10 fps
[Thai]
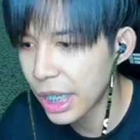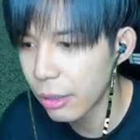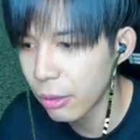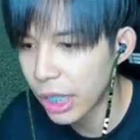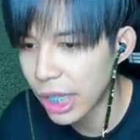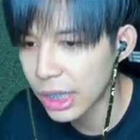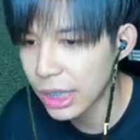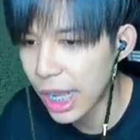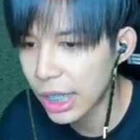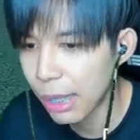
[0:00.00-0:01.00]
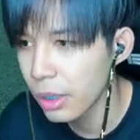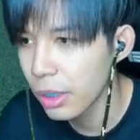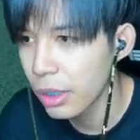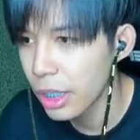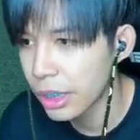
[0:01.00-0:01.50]
โอเคน่าจะได้นะครับประมาณ
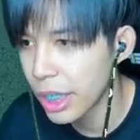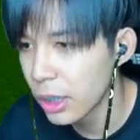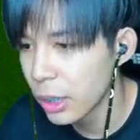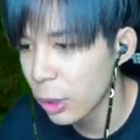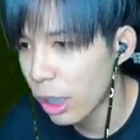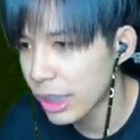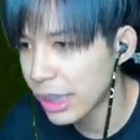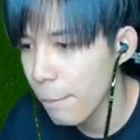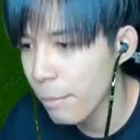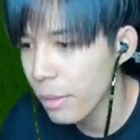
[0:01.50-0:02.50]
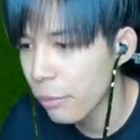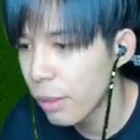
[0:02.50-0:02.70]
นี้อีกทีขอเซ็กฟึบ